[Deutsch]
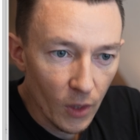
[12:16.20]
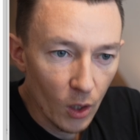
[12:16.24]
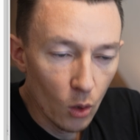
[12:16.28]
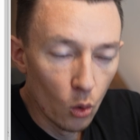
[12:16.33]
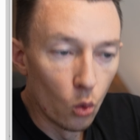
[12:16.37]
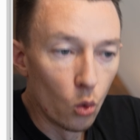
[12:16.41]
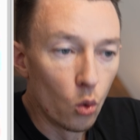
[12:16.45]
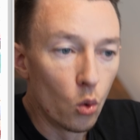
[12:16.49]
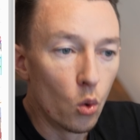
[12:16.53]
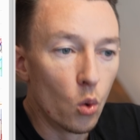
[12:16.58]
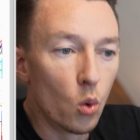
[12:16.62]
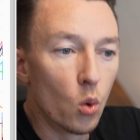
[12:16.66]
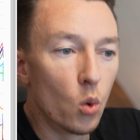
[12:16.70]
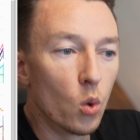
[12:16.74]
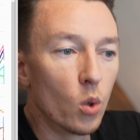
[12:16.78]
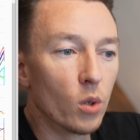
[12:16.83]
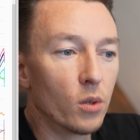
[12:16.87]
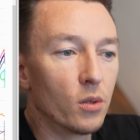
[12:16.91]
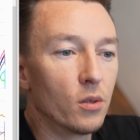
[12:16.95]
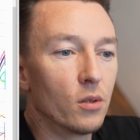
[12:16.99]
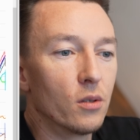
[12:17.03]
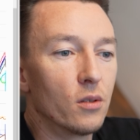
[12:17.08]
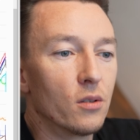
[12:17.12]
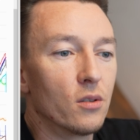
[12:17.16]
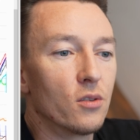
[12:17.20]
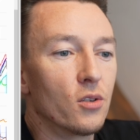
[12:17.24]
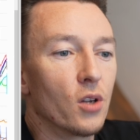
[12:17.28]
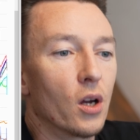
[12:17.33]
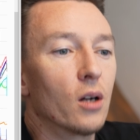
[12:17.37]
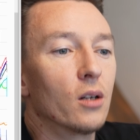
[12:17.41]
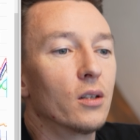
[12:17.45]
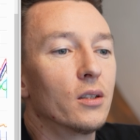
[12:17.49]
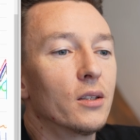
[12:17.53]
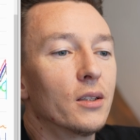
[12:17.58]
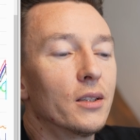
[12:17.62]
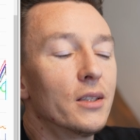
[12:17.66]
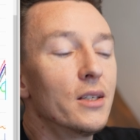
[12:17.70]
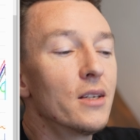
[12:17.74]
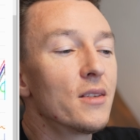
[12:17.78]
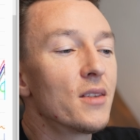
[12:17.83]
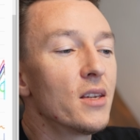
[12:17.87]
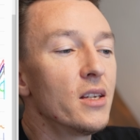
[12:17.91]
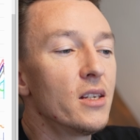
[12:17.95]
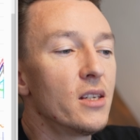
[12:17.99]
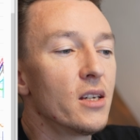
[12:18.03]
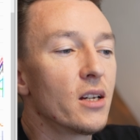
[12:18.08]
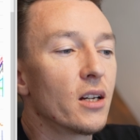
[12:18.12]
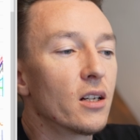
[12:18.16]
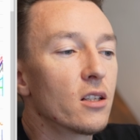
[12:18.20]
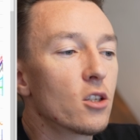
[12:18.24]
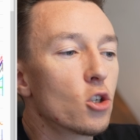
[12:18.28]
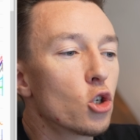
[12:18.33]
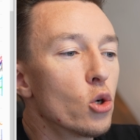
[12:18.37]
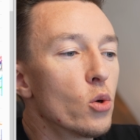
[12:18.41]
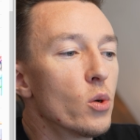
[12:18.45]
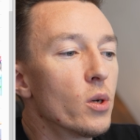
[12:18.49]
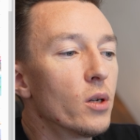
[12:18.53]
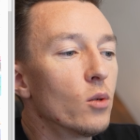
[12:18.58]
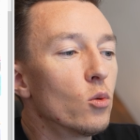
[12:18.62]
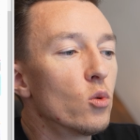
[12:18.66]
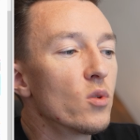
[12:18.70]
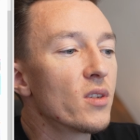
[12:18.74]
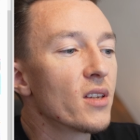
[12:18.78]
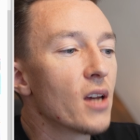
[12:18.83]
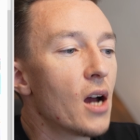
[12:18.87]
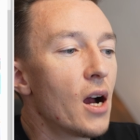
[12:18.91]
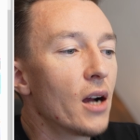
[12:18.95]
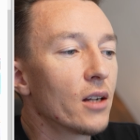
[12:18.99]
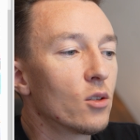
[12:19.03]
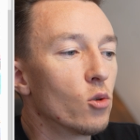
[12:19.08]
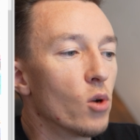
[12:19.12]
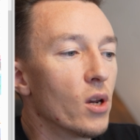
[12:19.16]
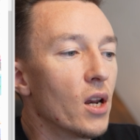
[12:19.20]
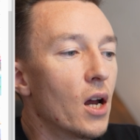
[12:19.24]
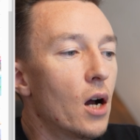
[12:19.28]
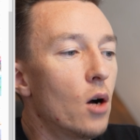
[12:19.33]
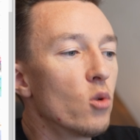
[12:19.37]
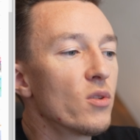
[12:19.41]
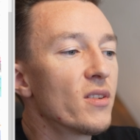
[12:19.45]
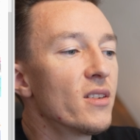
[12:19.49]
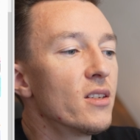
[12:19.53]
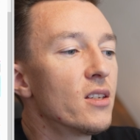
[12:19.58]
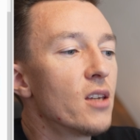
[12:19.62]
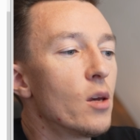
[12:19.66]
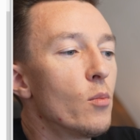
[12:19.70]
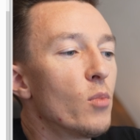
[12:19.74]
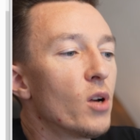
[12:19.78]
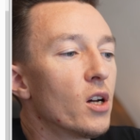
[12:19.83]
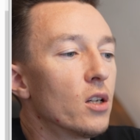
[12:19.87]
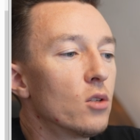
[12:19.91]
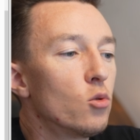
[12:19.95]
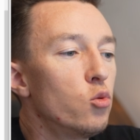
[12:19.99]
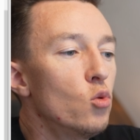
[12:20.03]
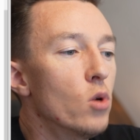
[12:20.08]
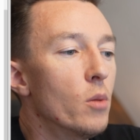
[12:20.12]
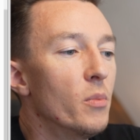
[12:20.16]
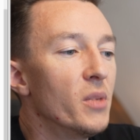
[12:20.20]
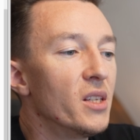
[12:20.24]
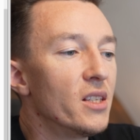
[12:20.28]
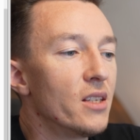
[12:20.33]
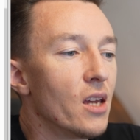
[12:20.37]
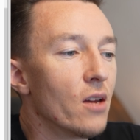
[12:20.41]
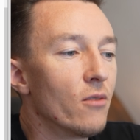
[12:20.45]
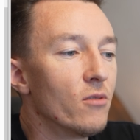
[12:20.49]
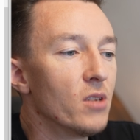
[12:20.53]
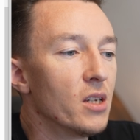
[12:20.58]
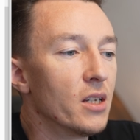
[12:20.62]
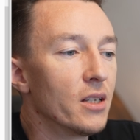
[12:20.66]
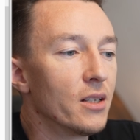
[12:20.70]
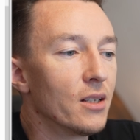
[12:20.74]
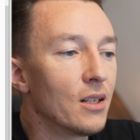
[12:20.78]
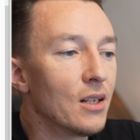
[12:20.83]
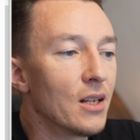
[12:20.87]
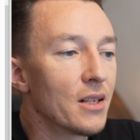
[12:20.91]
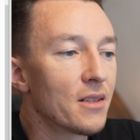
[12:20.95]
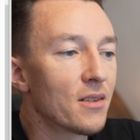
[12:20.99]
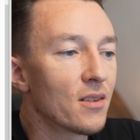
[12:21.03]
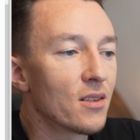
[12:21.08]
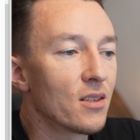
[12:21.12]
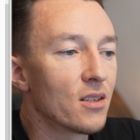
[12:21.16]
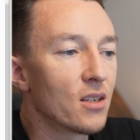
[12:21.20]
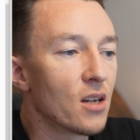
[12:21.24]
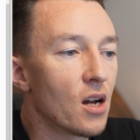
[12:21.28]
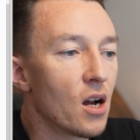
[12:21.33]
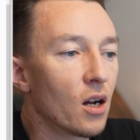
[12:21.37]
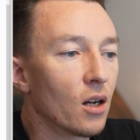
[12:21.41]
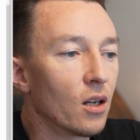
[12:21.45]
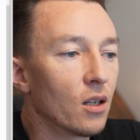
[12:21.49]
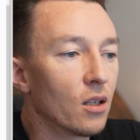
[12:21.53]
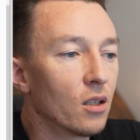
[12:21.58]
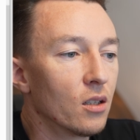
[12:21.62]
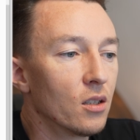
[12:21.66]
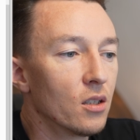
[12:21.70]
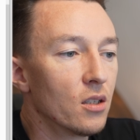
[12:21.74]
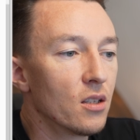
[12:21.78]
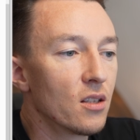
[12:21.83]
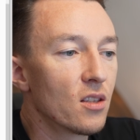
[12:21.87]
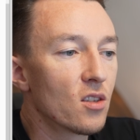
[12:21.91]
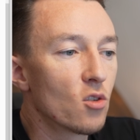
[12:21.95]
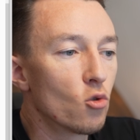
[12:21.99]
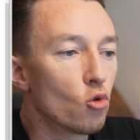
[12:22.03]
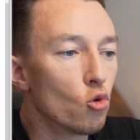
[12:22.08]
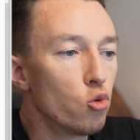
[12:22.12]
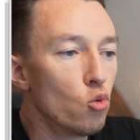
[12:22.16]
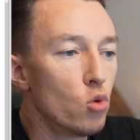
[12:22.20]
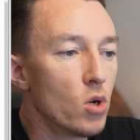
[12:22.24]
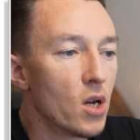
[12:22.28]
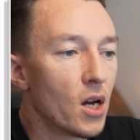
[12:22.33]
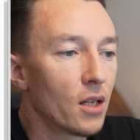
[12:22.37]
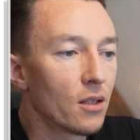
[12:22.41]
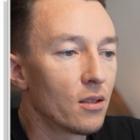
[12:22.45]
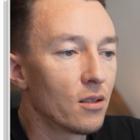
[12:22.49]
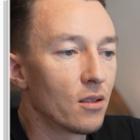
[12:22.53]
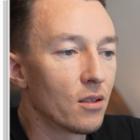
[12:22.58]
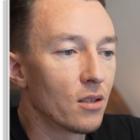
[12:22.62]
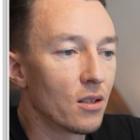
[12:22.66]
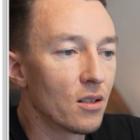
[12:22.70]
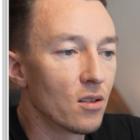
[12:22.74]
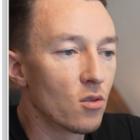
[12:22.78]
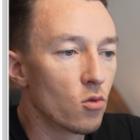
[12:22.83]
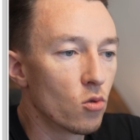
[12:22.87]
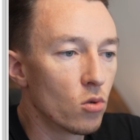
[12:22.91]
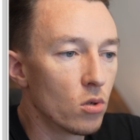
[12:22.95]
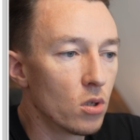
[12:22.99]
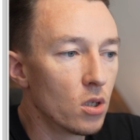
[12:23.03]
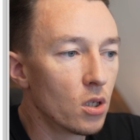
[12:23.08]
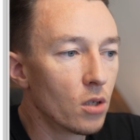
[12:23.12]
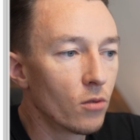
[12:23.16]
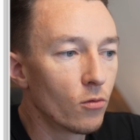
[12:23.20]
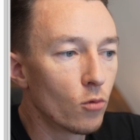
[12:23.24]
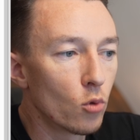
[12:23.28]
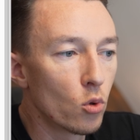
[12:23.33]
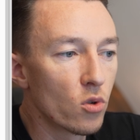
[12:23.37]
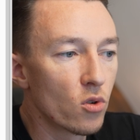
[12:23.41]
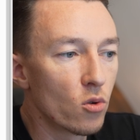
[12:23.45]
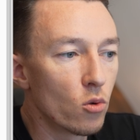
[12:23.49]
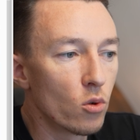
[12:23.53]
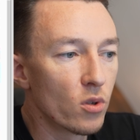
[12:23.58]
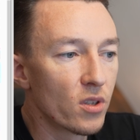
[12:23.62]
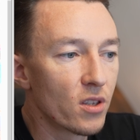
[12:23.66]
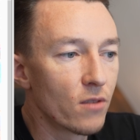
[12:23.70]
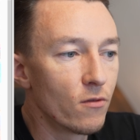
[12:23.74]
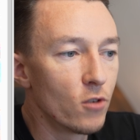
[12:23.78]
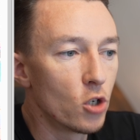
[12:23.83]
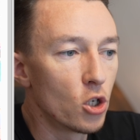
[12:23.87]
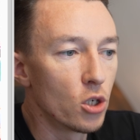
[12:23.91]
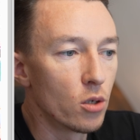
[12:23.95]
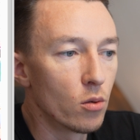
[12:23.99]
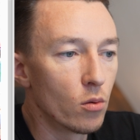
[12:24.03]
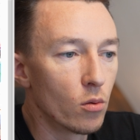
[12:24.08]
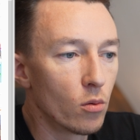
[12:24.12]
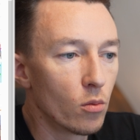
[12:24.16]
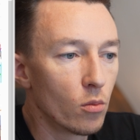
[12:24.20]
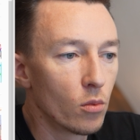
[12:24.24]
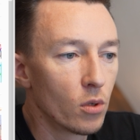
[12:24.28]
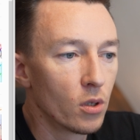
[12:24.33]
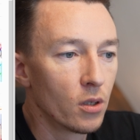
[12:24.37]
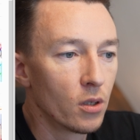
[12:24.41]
Und ja, hier seht ihr ganz schön unsere aktuelle Außentemperatur, mit der wir in den letzten Tagen zu tun hatten, also irgendwo so zwischen